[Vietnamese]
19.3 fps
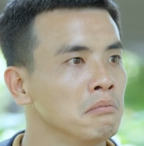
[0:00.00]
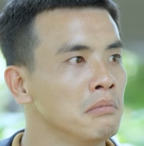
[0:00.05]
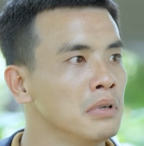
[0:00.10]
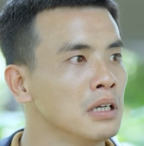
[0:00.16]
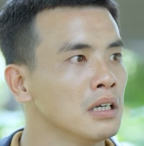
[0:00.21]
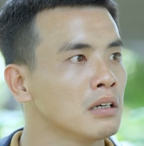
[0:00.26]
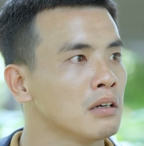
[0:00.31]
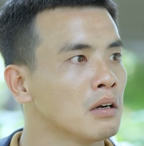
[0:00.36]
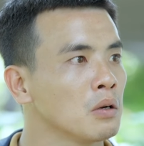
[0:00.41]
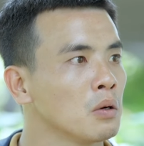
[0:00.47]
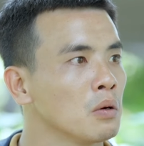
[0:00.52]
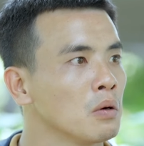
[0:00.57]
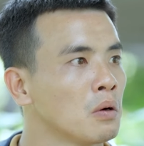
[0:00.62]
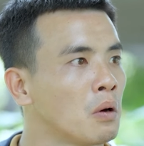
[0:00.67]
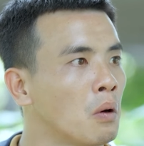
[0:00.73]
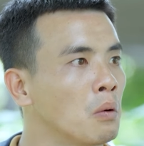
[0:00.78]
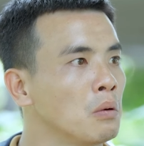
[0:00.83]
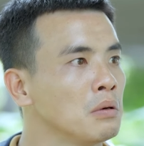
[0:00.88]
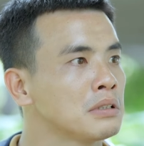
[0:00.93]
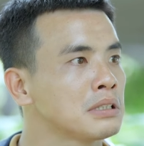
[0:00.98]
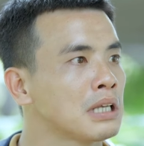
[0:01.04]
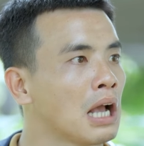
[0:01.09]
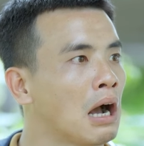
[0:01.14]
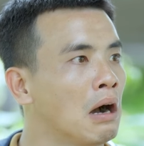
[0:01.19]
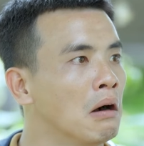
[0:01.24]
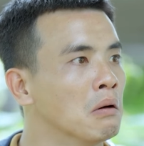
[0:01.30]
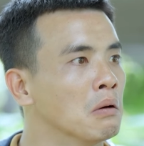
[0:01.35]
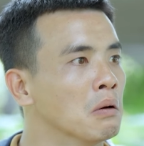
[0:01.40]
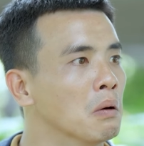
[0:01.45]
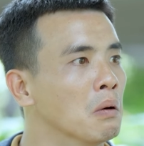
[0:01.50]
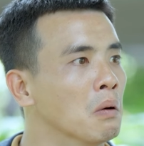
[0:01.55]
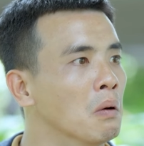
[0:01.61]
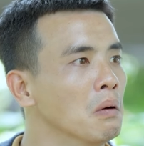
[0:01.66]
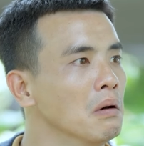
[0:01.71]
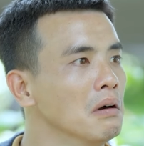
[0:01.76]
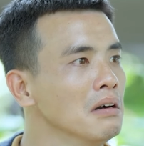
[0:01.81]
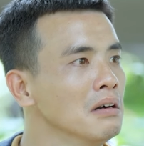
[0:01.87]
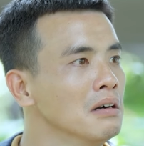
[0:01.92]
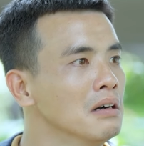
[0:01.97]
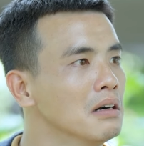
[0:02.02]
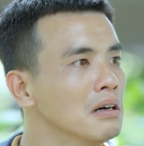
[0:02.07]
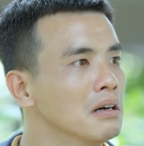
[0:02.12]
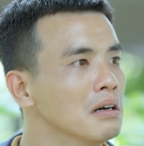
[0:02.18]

biết có thuốc ngủ sao uống